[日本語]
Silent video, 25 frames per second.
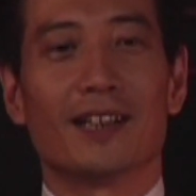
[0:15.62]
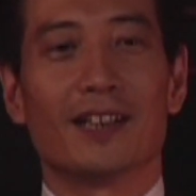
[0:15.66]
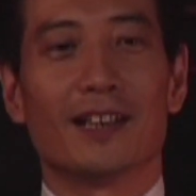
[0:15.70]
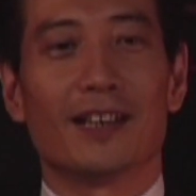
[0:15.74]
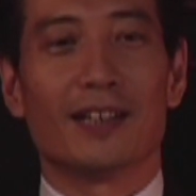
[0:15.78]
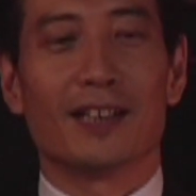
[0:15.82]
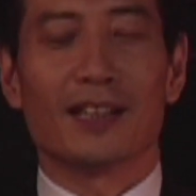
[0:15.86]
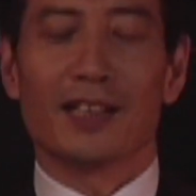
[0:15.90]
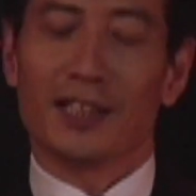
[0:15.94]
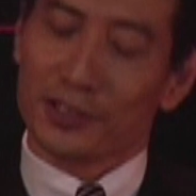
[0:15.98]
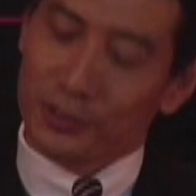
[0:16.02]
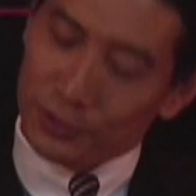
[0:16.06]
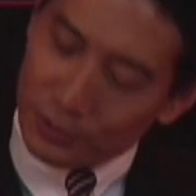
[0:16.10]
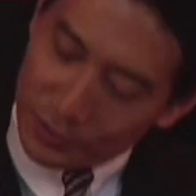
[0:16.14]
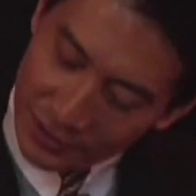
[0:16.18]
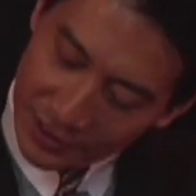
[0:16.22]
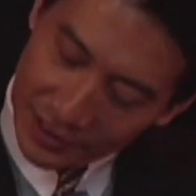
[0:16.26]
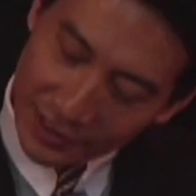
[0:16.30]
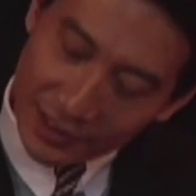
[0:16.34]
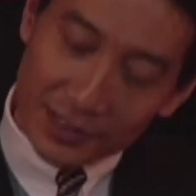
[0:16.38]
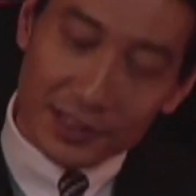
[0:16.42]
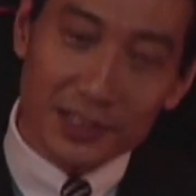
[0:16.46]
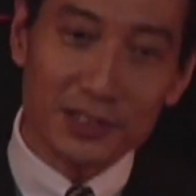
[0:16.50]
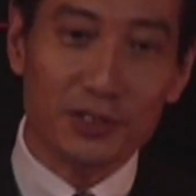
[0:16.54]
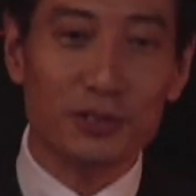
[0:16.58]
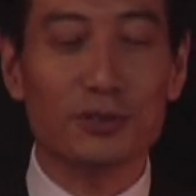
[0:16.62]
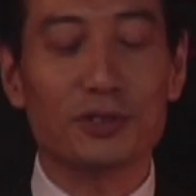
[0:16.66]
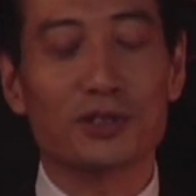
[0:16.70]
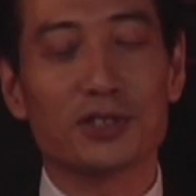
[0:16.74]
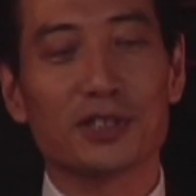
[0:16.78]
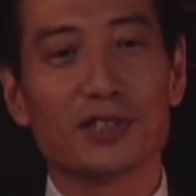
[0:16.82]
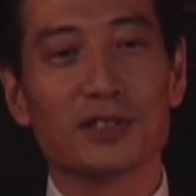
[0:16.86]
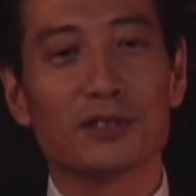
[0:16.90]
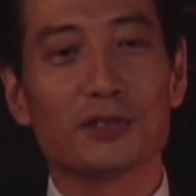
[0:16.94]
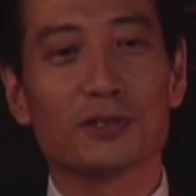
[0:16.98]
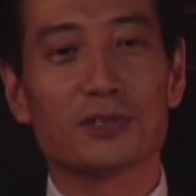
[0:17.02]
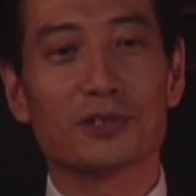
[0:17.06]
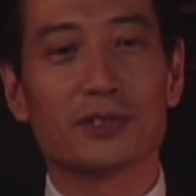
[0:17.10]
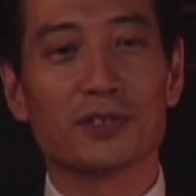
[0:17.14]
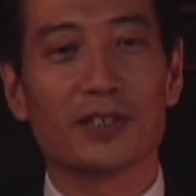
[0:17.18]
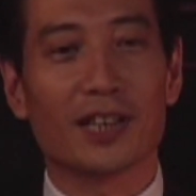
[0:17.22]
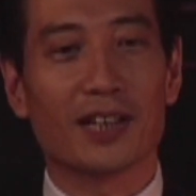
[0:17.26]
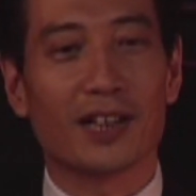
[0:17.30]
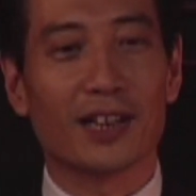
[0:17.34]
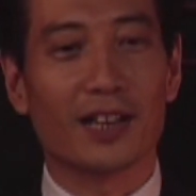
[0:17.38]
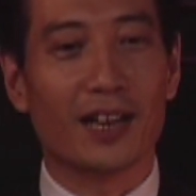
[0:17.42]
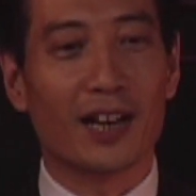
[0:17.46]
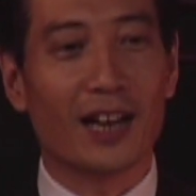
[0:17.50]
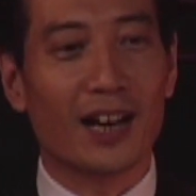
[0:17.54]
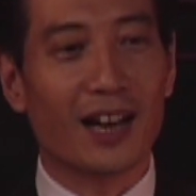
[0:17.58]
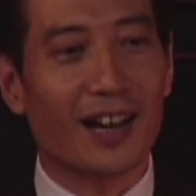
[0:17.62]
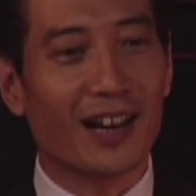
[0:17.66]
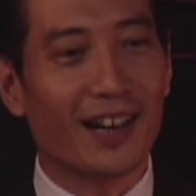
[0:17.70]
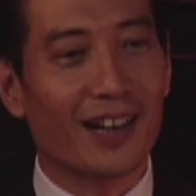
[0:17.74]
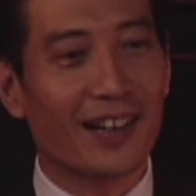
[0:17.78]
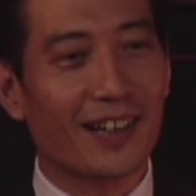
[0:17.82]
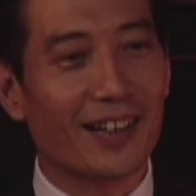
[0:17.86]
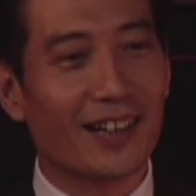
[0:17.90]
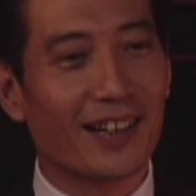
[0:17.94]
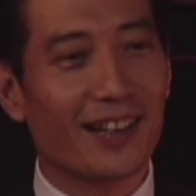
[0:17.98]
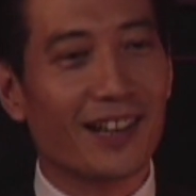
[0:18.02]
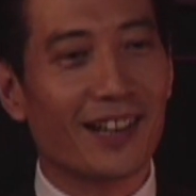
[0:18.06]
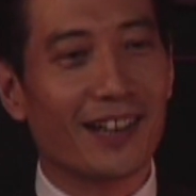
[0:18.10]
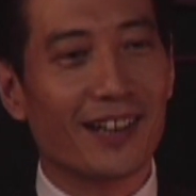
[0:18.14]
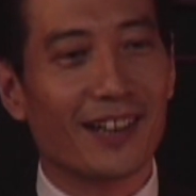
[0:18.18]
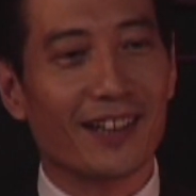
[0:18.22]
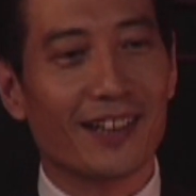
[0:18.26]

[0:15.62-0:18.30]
あ、そんなだったらちょっとしんどそうだから